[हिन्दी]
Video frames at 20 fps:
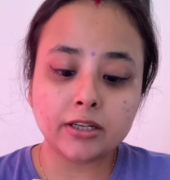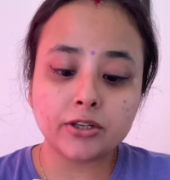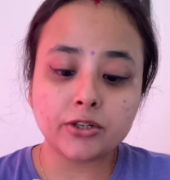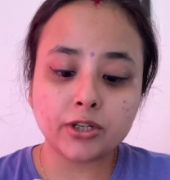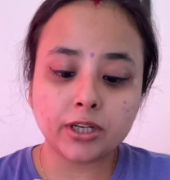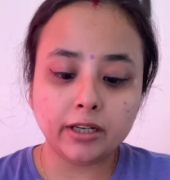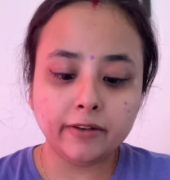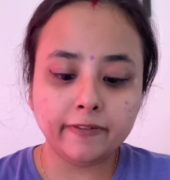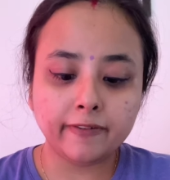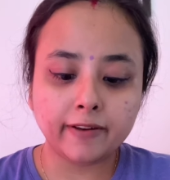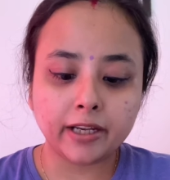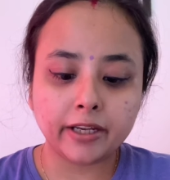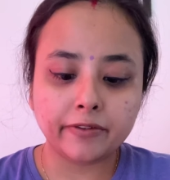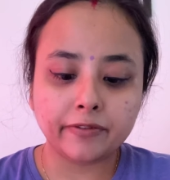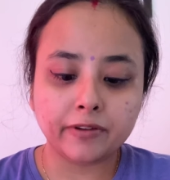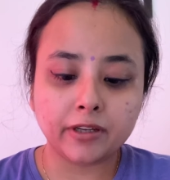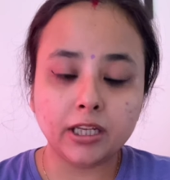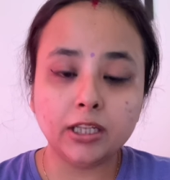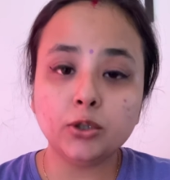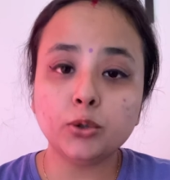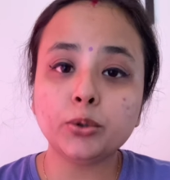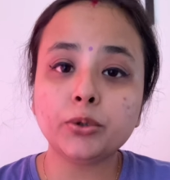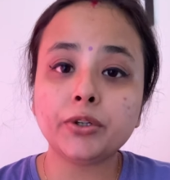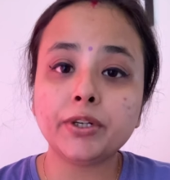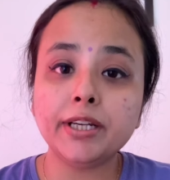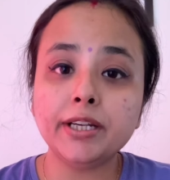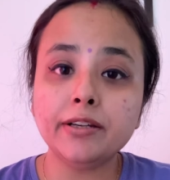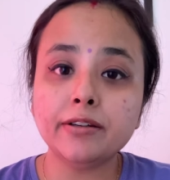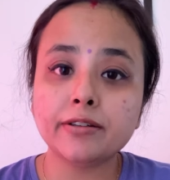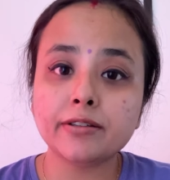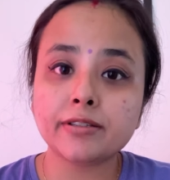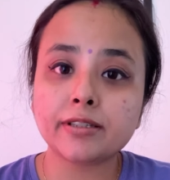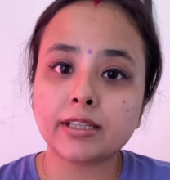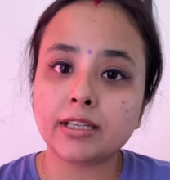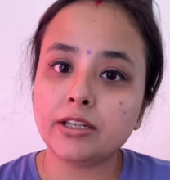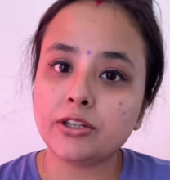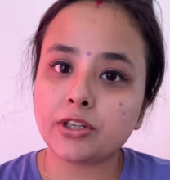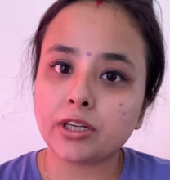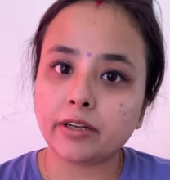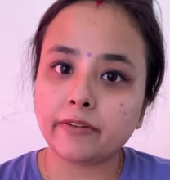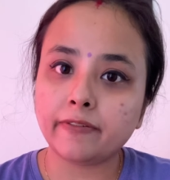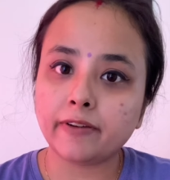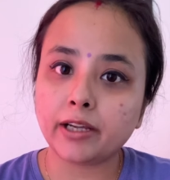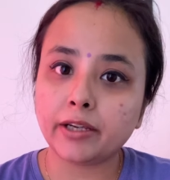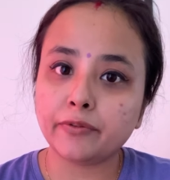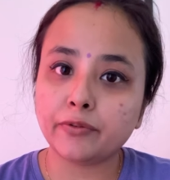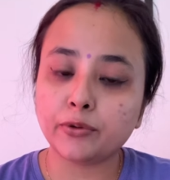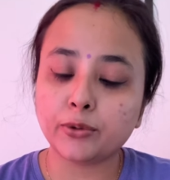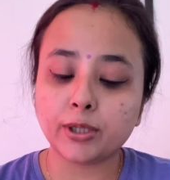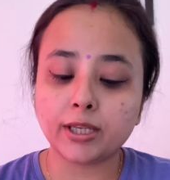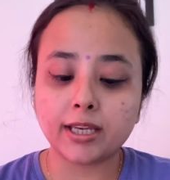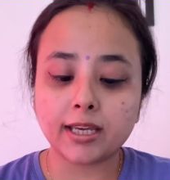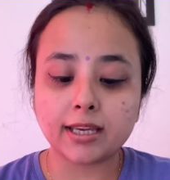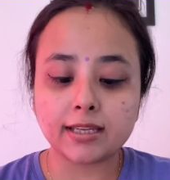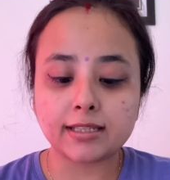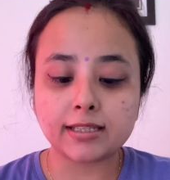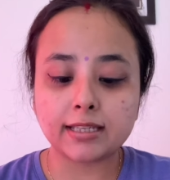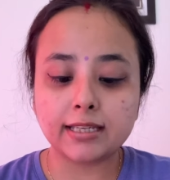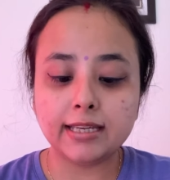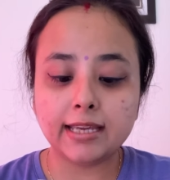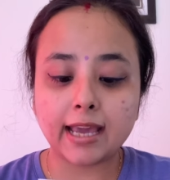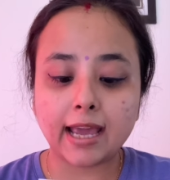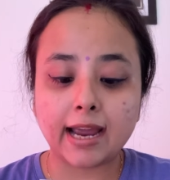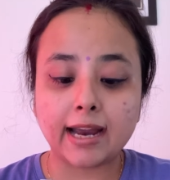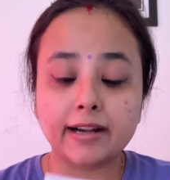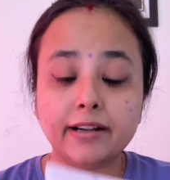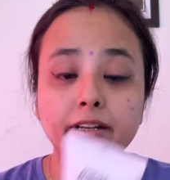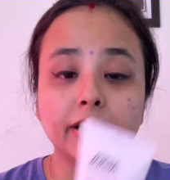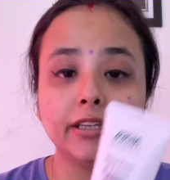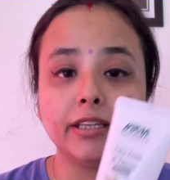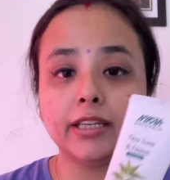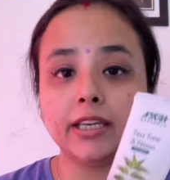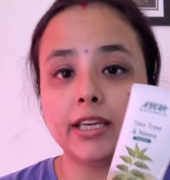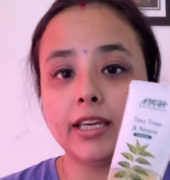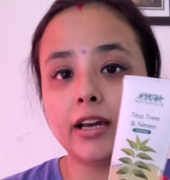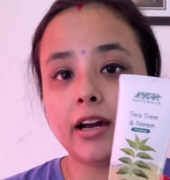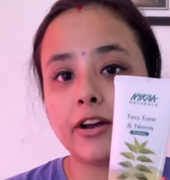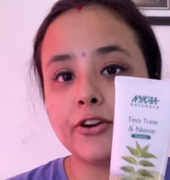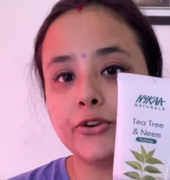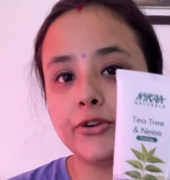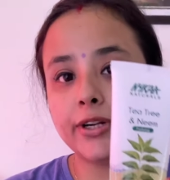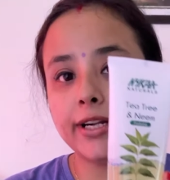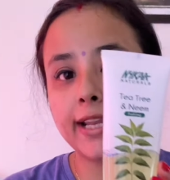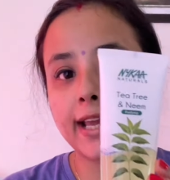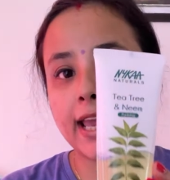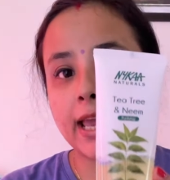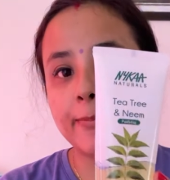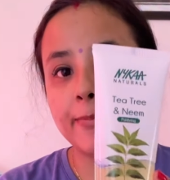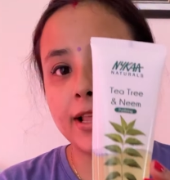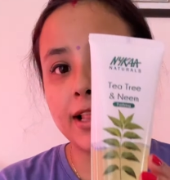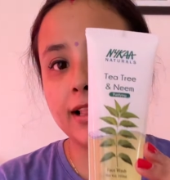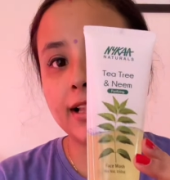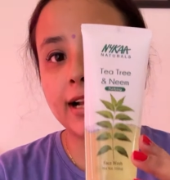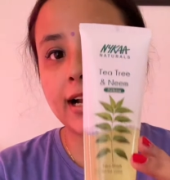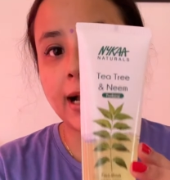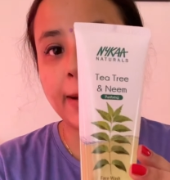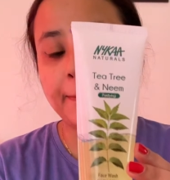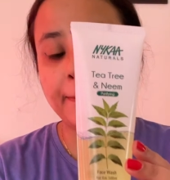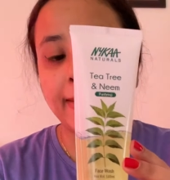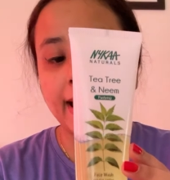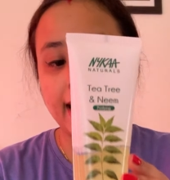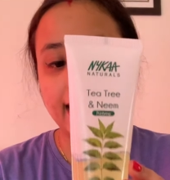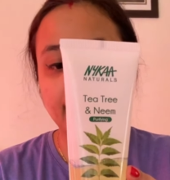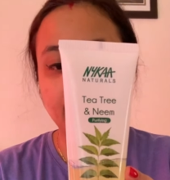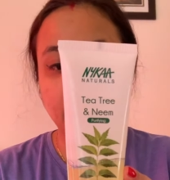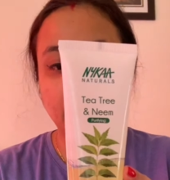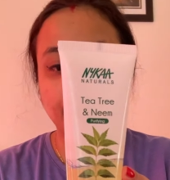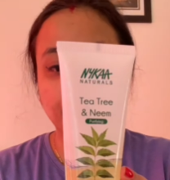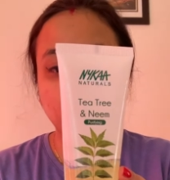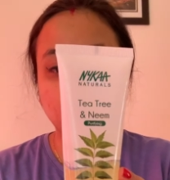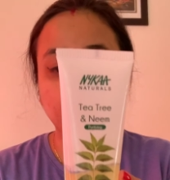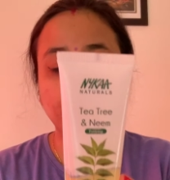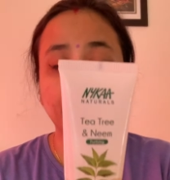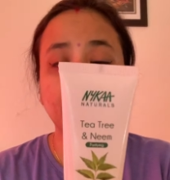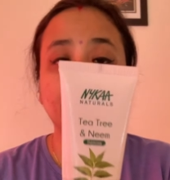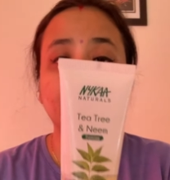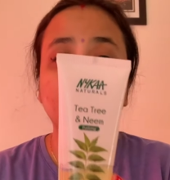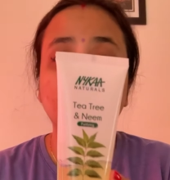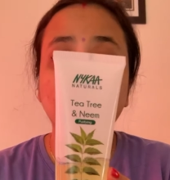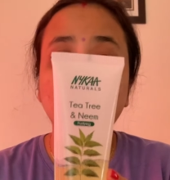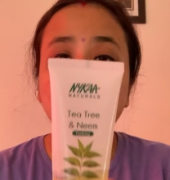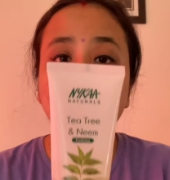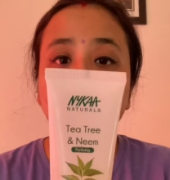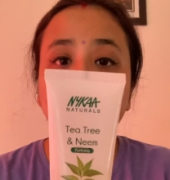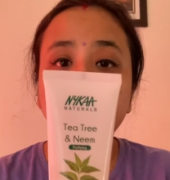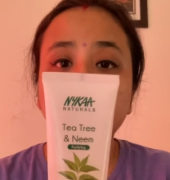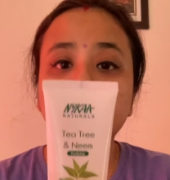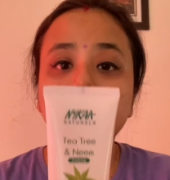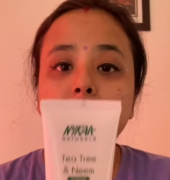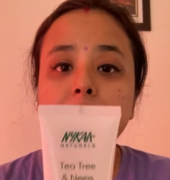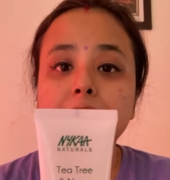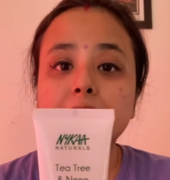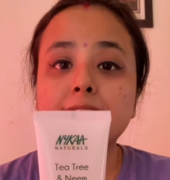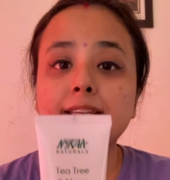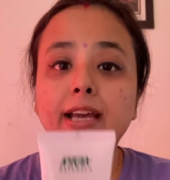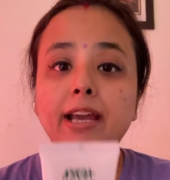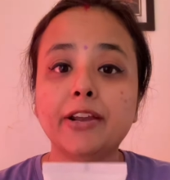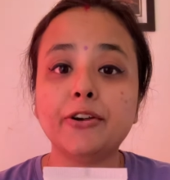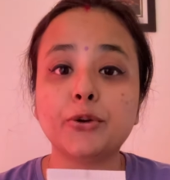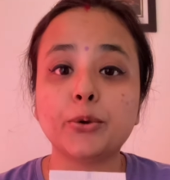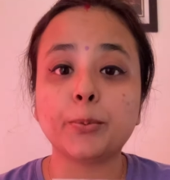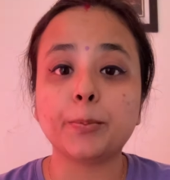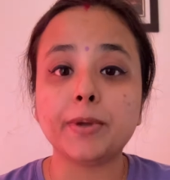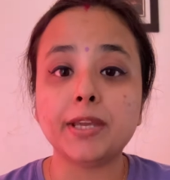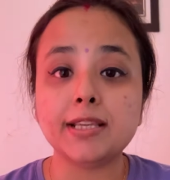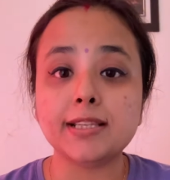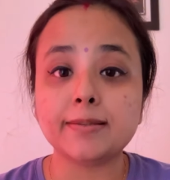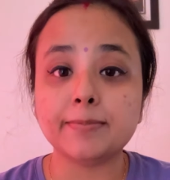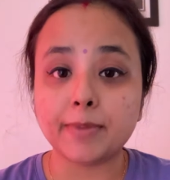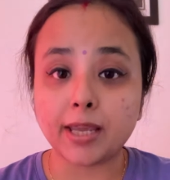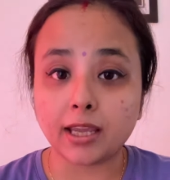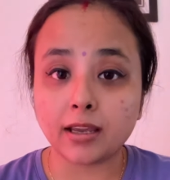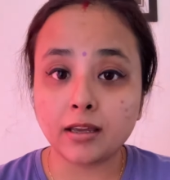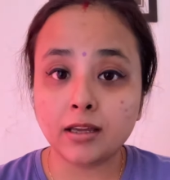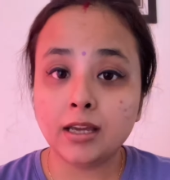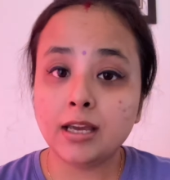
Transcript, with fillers: शेल्फ़ लाइफ की तो थ्री इयर्स की शेल्फ़ लाइफ होती है इसकी एंड ये हंड्रेड एम का पैक आपको मिलेगा वन थर्टी नाइन रुपीज़ में